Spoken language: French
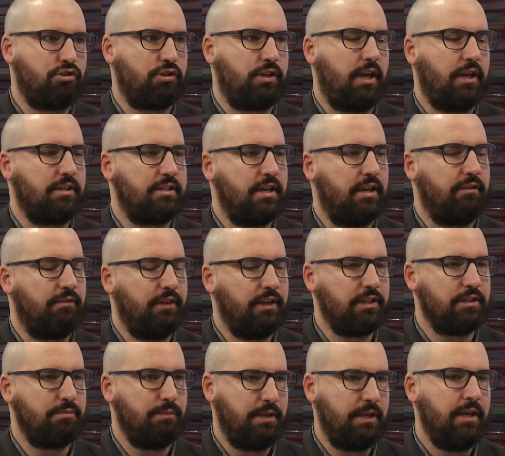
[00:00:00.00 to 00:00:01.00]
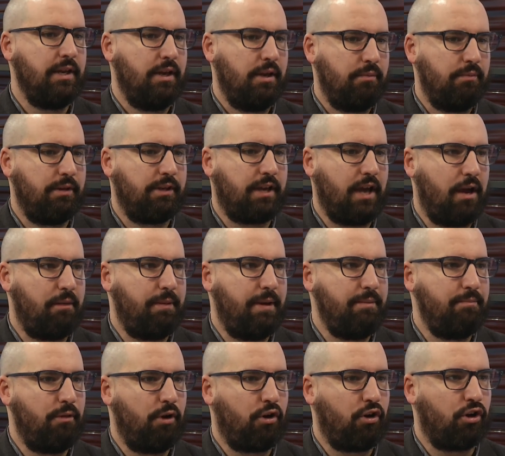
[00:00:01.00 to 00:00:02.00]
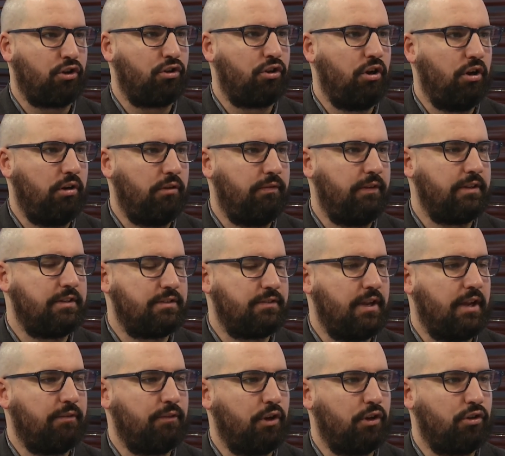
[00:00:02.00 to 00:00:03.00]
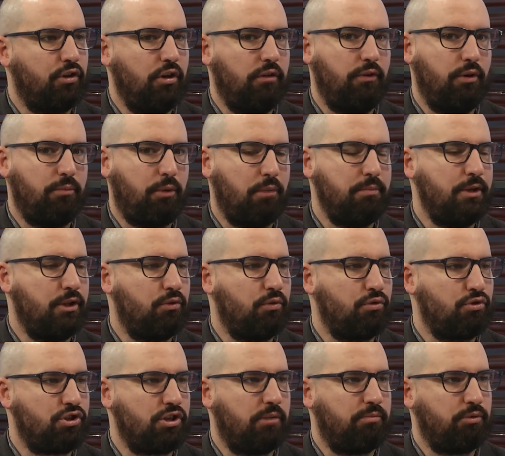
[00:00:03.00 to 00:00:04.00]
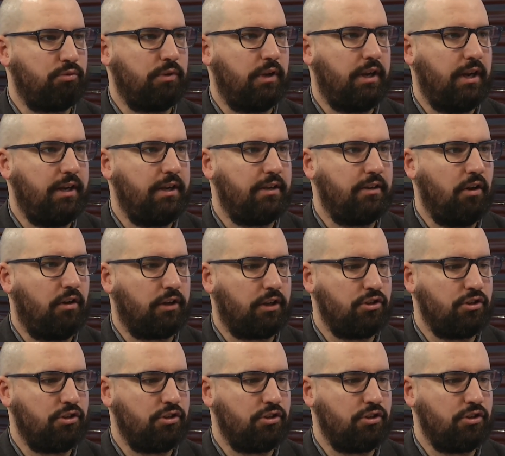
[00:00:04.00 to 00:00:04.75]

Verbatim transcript: gardien adverse, mais, mais quand même, euh, Kotka, Vladislav Kotka avait un premier tour de chapeau dans la Ligue de hockey